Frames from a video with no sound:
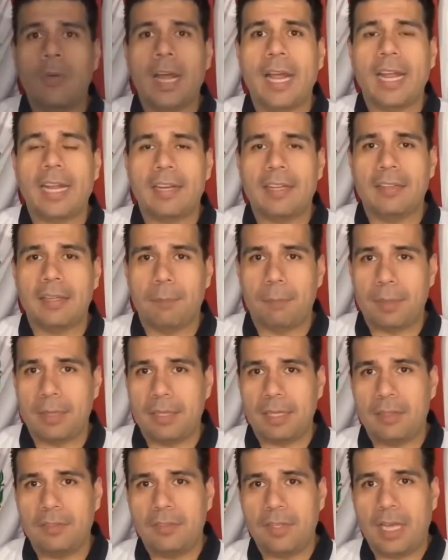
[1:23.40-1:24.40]
guerra de
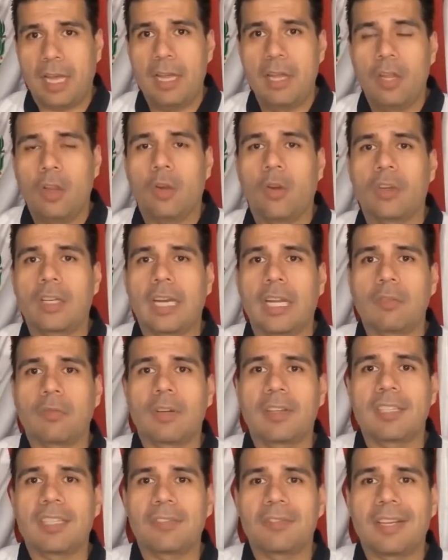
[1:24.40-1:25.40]
independencia contra las
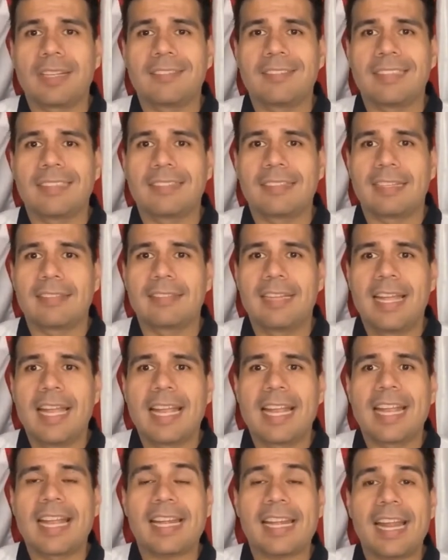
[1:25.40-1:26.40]
fuerzas francesas,
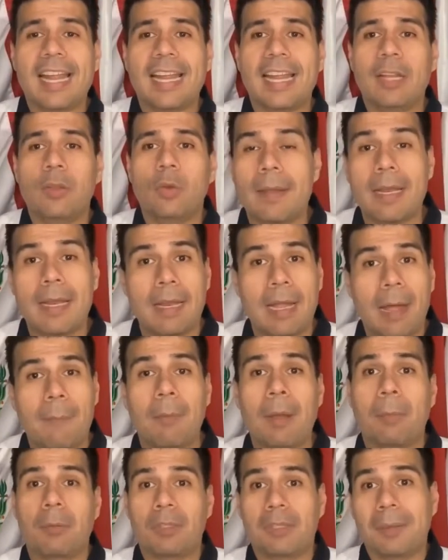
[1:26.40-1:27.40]
guerra que duró
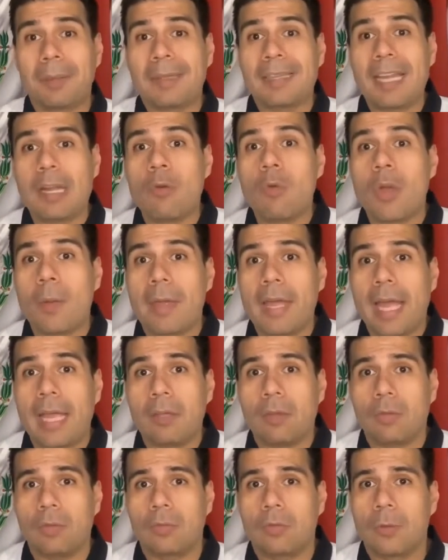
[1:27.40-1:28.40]
aproximadamente nueve
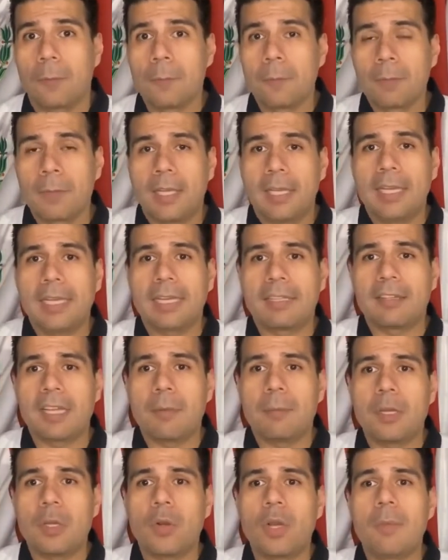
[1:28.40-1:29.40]
años y que
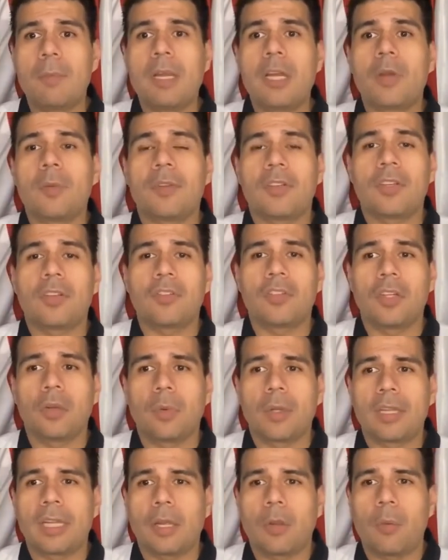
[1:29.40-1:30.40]
terminó en
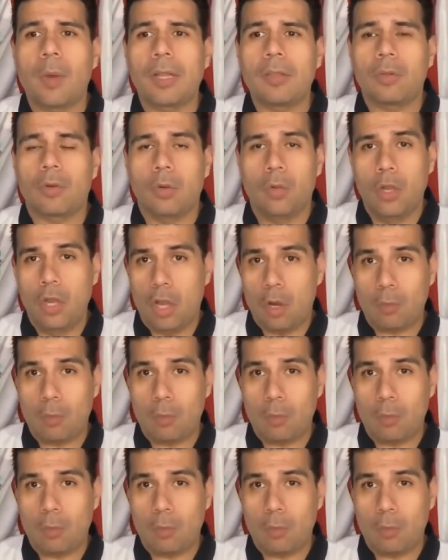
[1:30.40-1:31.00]
1954,